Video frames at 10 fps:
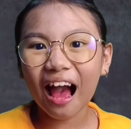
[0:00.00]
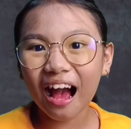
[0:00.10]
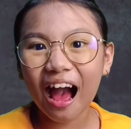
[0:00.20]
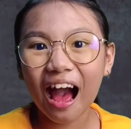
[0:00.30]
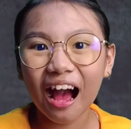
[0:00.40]

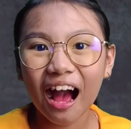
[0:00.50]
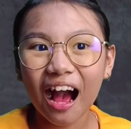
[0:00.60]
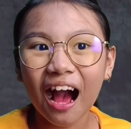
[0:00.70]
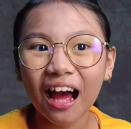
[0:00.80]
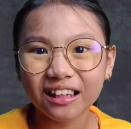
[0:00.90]

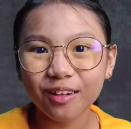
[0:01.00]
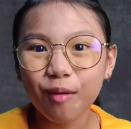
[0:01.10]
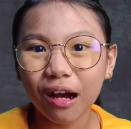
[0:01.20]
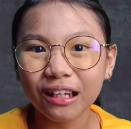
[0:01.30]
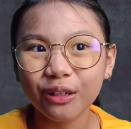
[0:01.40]
Nakakahanga ang
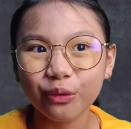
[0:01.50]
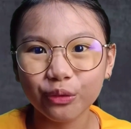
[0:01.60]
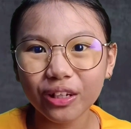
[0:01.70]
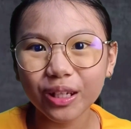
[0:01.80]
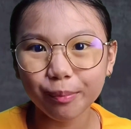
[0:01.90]
ating mga
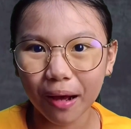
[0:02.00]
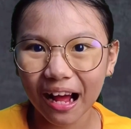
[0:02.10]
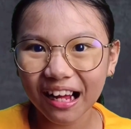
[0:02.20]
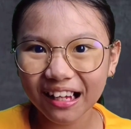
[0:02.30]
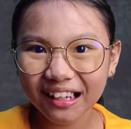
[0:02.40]
ninuno, di
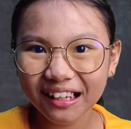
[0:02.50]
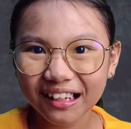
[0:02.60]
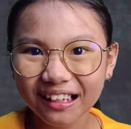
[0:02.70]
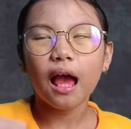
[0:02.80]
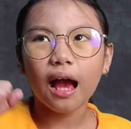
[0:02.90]
ba?
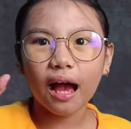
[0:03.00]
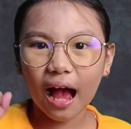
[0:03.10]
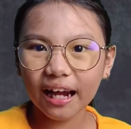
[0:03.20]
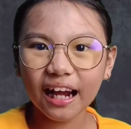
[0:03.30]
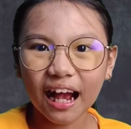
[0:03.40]

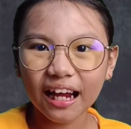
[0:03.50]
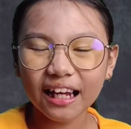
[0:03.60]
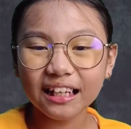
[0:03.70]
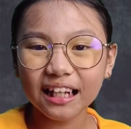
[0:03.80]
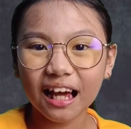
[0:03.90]

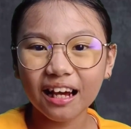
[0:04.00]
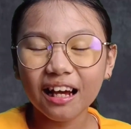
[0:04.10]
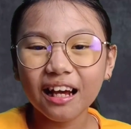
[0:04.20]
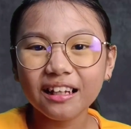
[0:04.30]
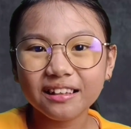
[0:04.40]
Kayang-kaya nilang
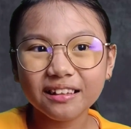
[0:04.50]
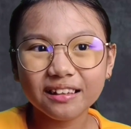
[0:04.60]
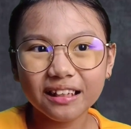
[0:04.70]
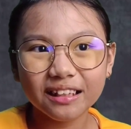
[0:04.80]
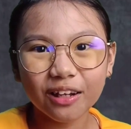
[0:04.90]

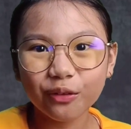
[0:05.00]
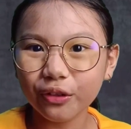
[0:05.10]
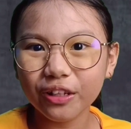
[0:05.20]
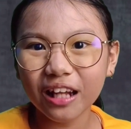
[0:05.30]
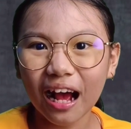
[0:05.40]

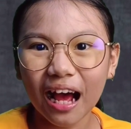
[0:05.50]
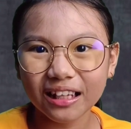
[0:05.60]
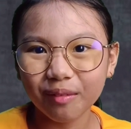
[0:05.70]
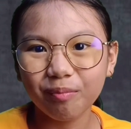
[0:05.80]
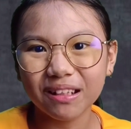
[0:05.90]
itaguyod ang
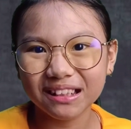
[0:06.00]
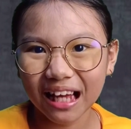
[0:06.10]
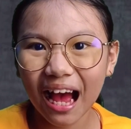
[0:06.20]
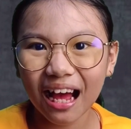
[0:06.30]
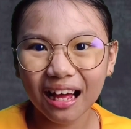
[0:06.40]
ating
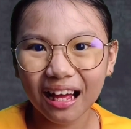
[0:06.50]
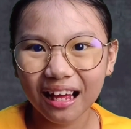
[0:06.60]
bansa.